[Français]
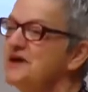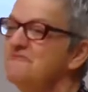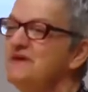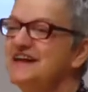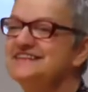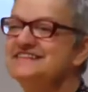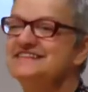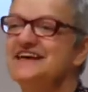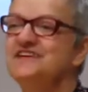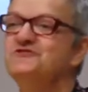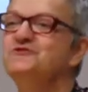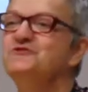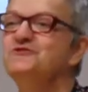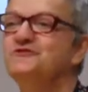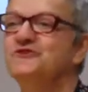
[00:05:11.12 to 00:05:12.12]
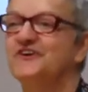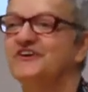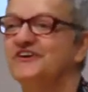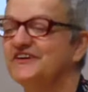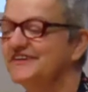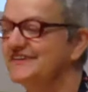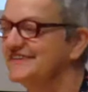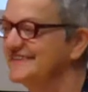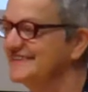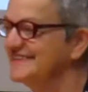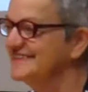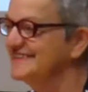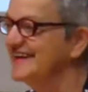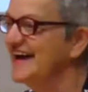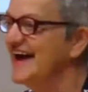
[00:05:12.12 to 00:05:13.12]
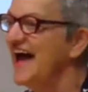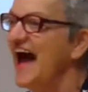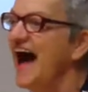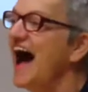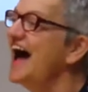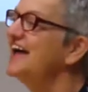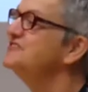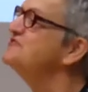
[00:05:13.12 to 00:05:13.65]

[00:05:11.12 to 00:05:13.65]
ta belle ceinture. Ah,